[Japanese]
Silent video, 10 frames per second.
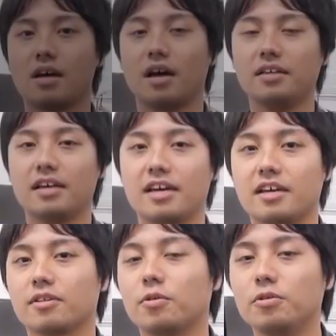はい、
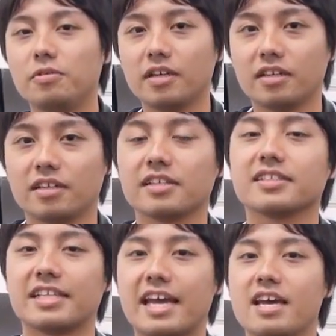えー、というわけでで
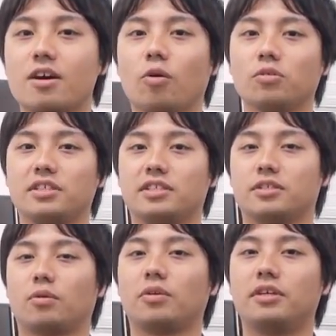すね本
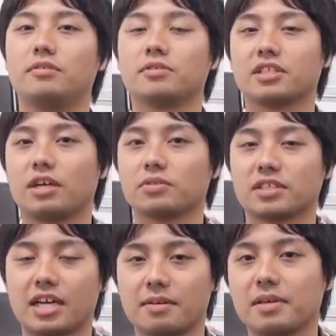日お昼の時間を
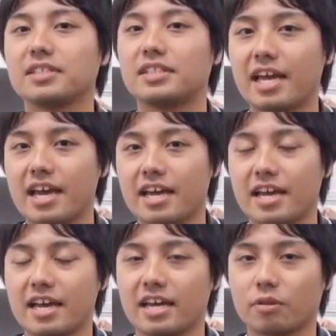使いまして、
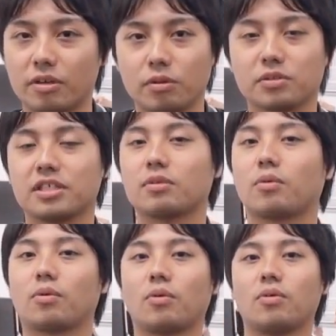えー、トレードをしたと
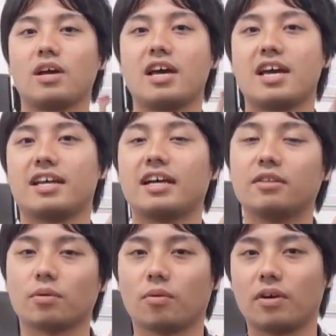ころ、えー、な
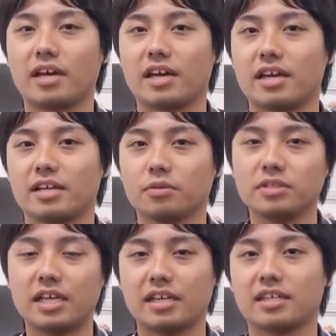んと、えー、
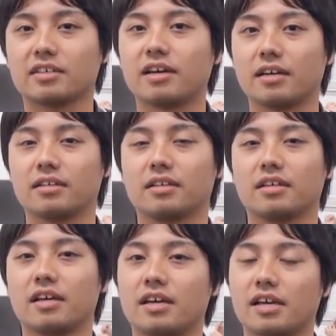4100円、
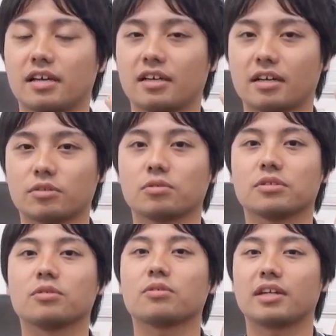えー、獲得
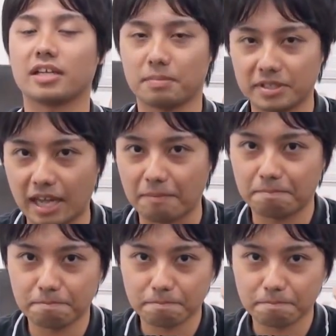することができました、